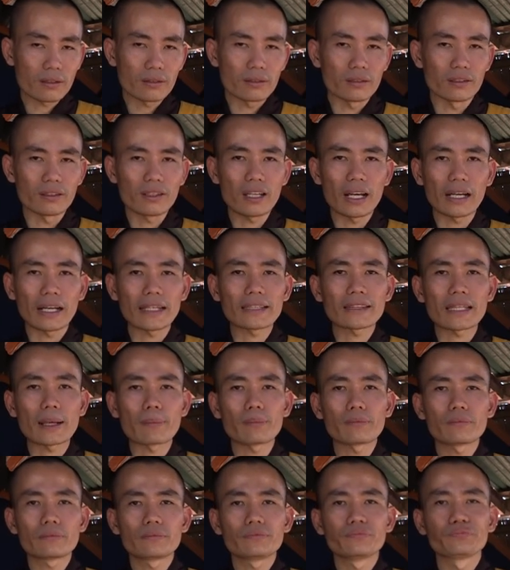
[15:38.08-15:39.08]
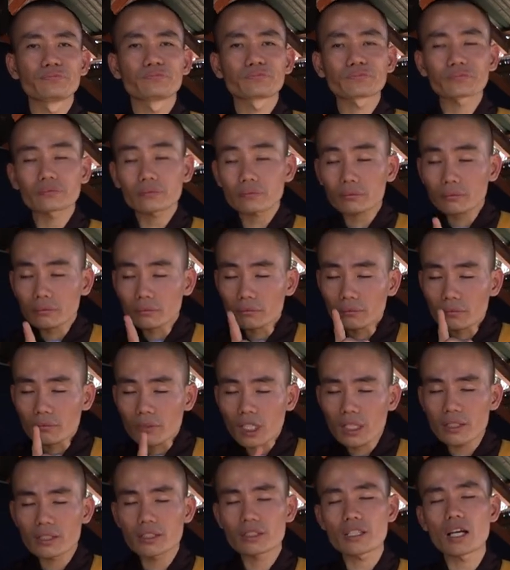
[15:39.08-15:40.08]
nữa là cái tâm
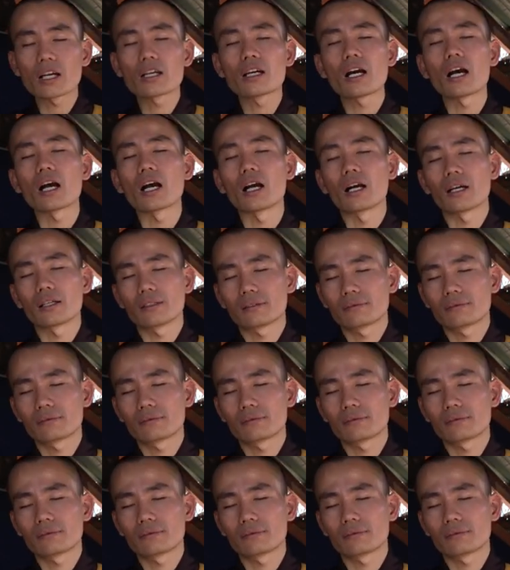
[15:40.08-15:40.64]
sân hận